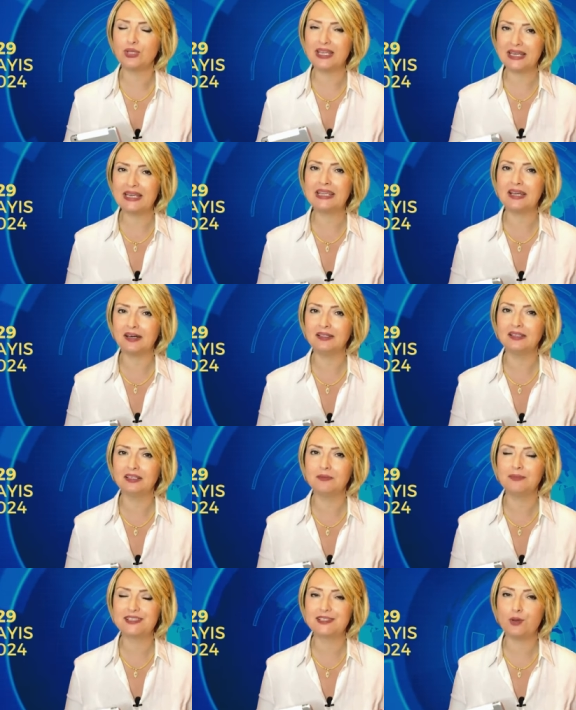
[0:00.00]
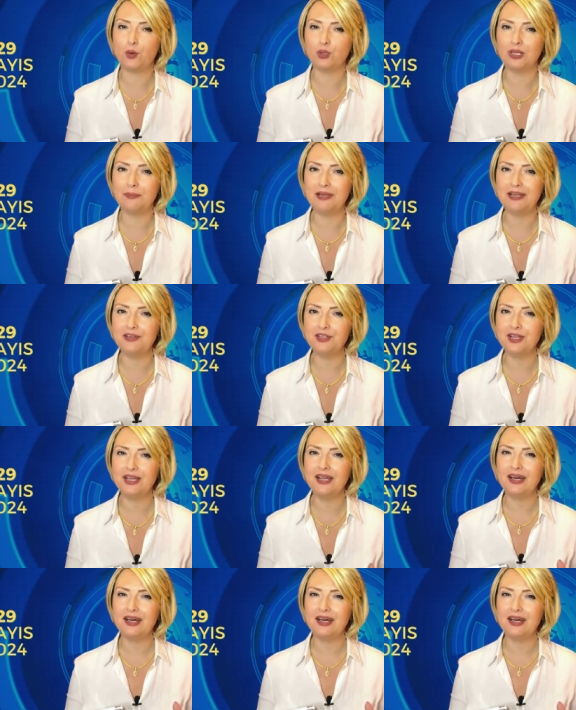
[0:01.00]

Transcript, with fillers: ilgi alanımızda olabilir.